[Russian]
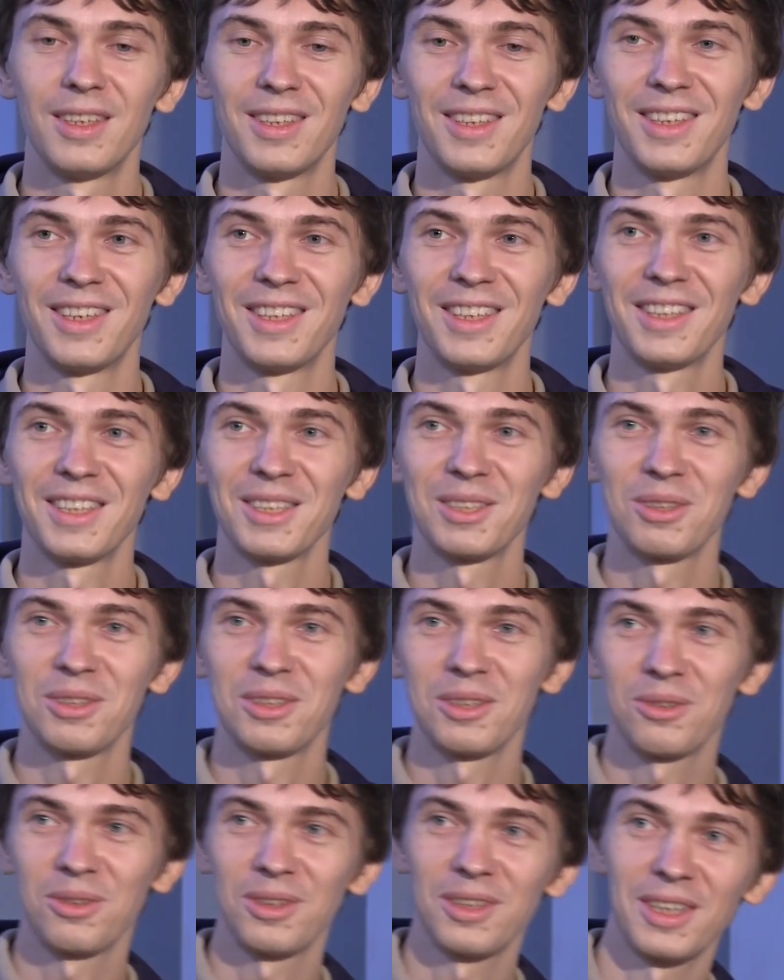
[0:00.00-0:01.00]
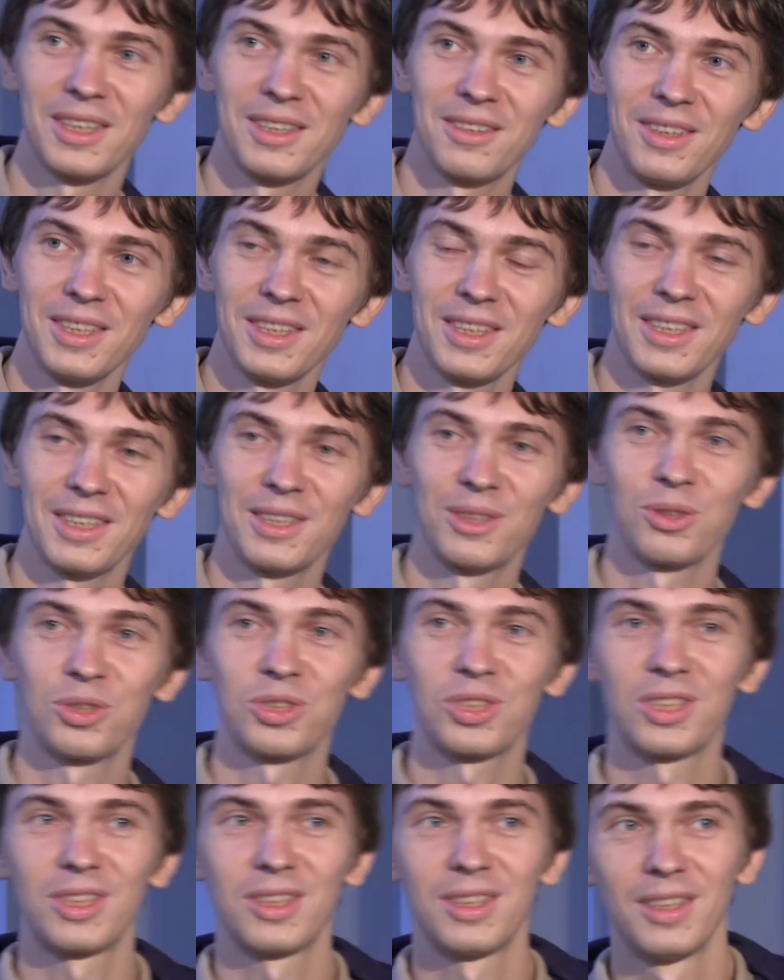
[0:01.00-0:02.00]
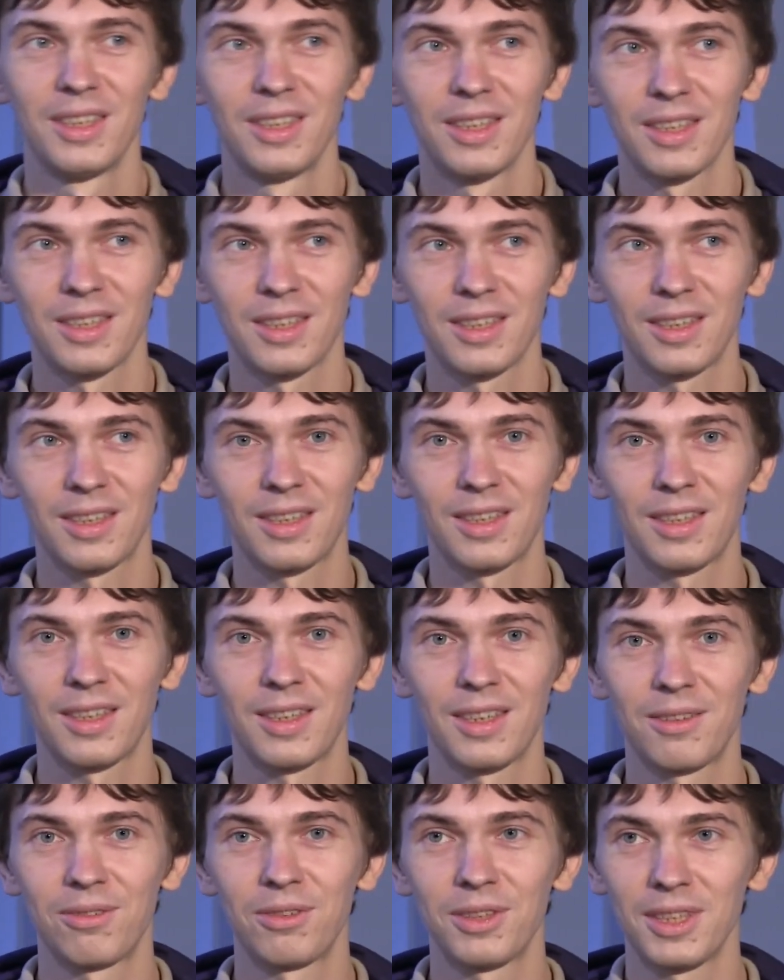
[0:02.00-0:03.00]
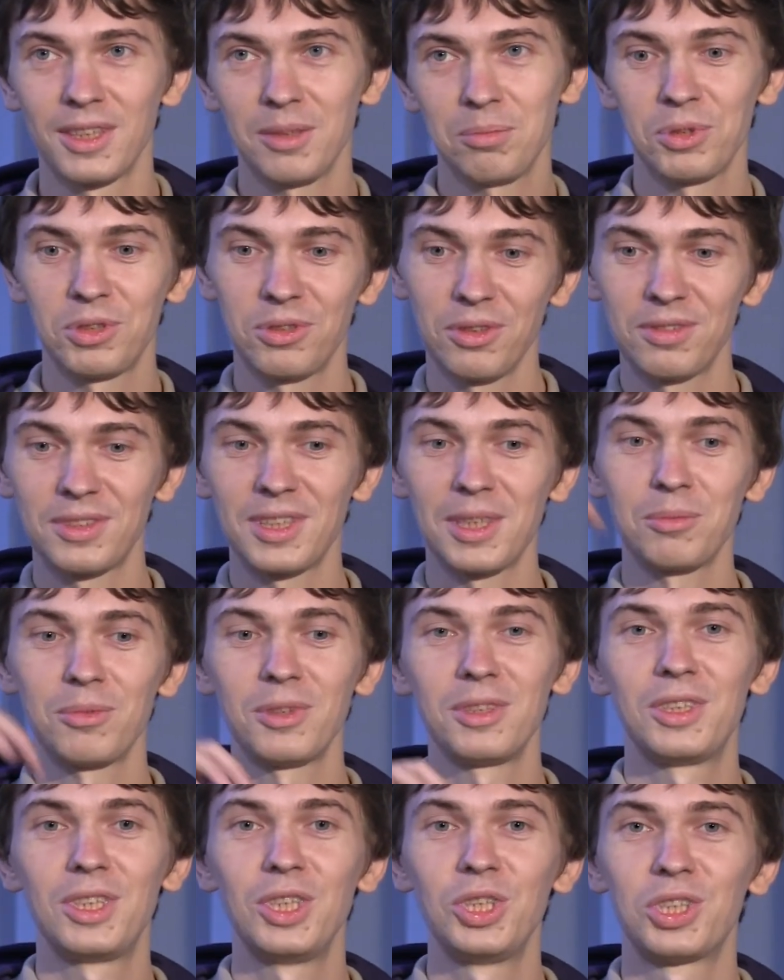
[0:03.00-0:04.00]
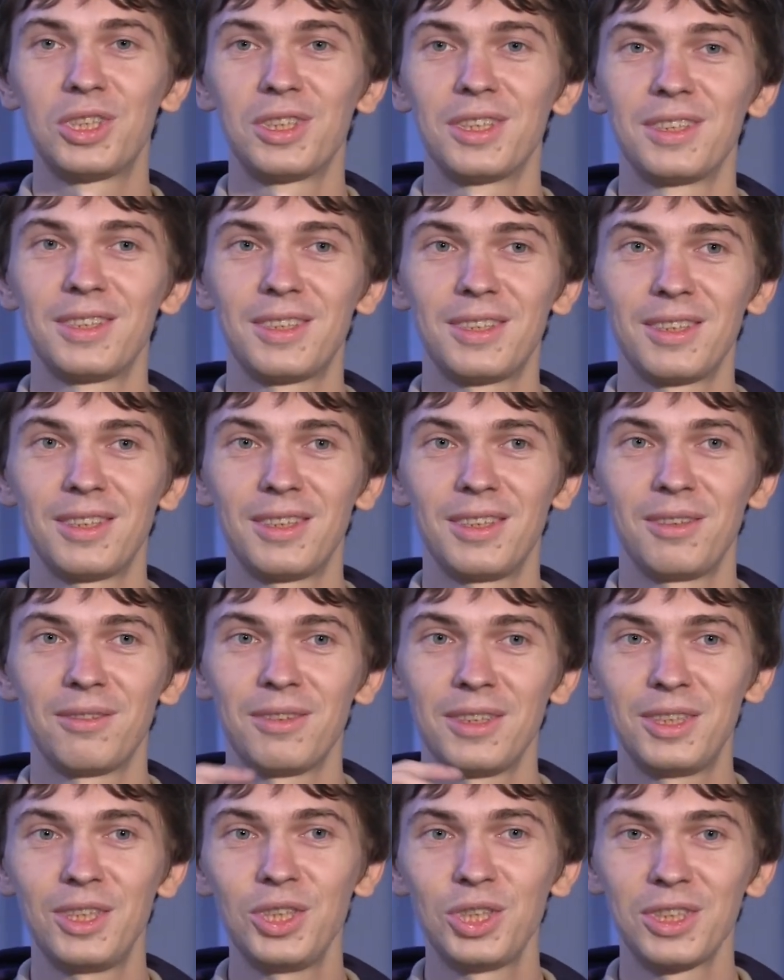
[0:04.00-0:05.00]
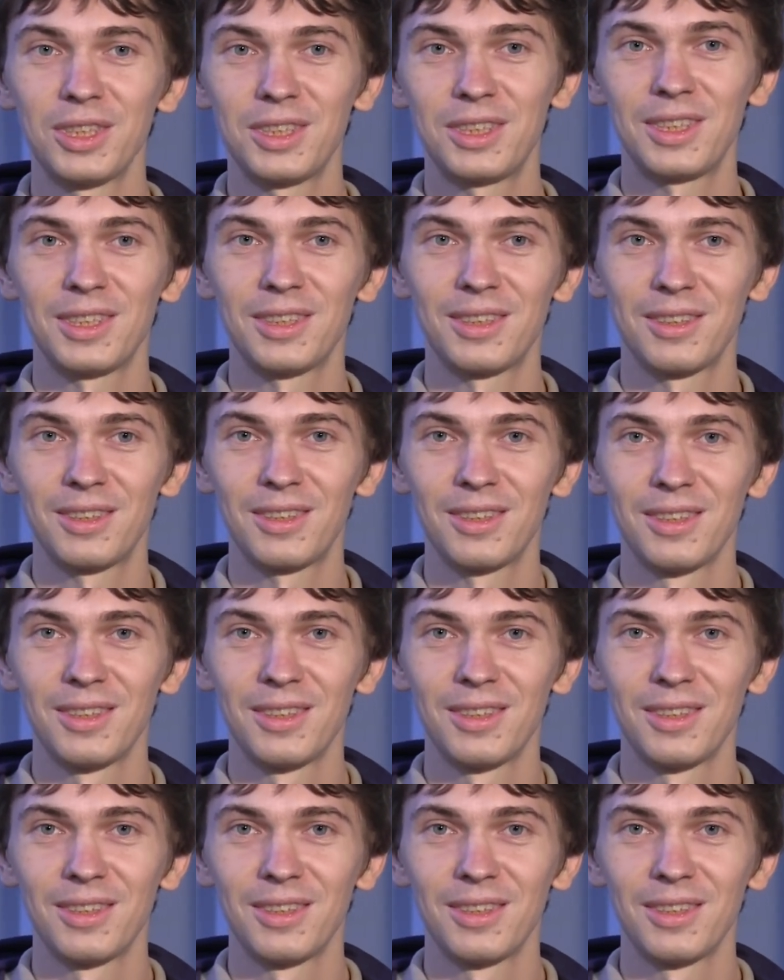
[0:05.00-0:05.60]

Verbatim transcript: И она нашла такой ответ хороший, как вот она пошла в самую античность. И в античности